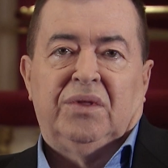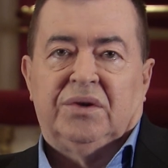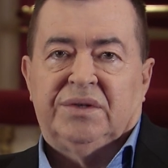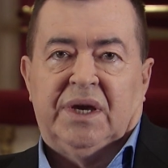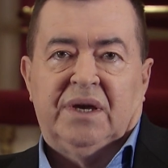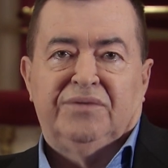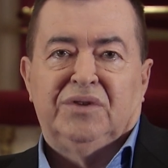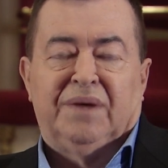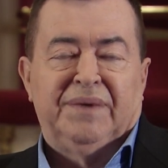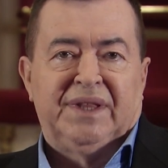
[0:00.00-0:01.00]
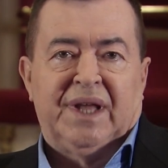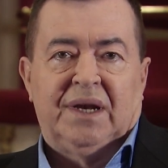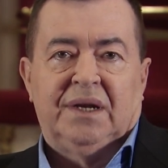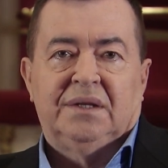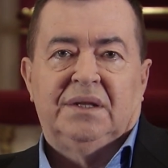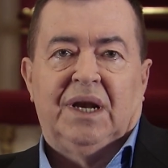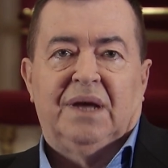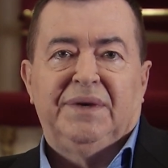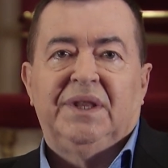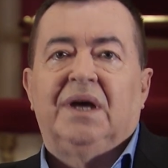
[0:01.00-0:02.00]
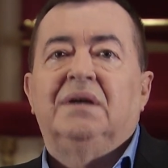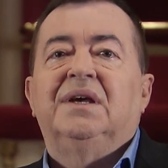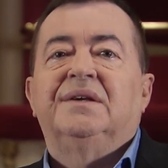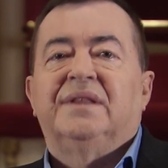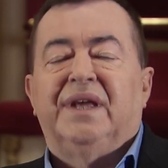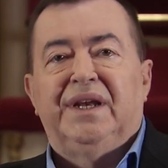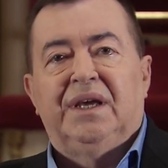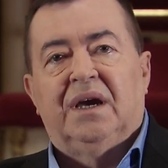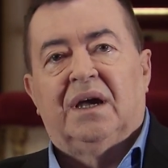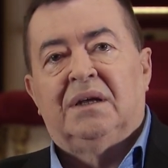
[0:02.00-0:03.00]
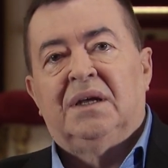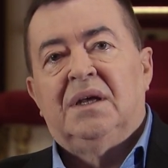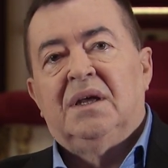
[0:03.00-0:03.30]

de los ejes fundamentales de la vida escénica,